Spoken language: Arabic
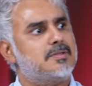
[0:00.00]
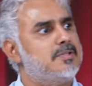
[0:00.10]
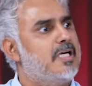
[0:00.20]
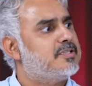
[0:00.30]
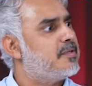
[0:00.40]

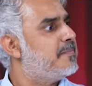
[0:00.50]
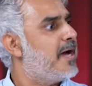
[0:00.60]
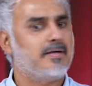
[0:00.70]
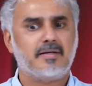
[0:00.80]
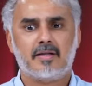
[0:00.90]
يهش
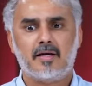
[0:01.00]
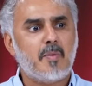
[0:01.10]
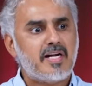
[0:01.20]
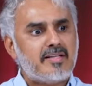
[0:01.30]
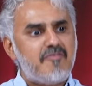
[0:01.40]
ذبان كذا ما
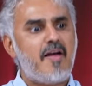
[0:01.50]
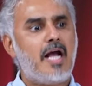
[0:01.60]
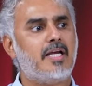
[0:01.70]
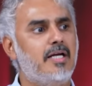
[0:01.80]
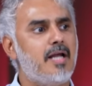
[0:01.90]
انا دافع
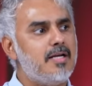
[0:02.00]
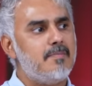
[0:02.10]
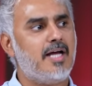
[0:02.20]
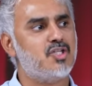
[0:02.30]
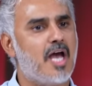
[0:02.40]
حق اعلان ليه
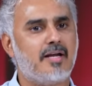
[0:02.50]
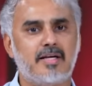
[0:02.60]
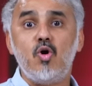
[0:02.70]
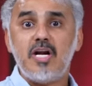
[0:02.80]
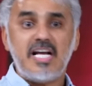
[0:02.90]
ما حد جاني
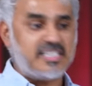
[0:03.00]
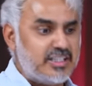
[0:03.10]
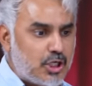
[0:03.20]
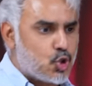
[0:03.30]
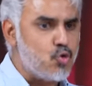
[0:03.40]
كل الناس
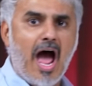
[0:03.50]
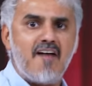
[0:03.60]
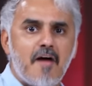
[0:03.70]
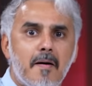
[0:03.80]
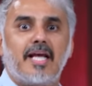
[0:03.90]
عند
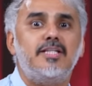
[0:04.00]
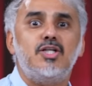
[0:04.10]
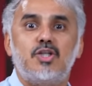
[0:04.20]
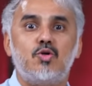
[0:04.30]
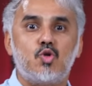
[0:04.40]
الشنافه قاعدين
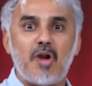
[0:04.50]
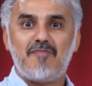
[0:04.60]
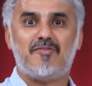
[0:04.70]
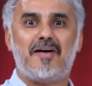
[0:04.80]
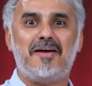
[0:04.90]
يشتروا
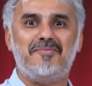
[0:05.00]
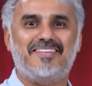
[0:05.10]
شنافه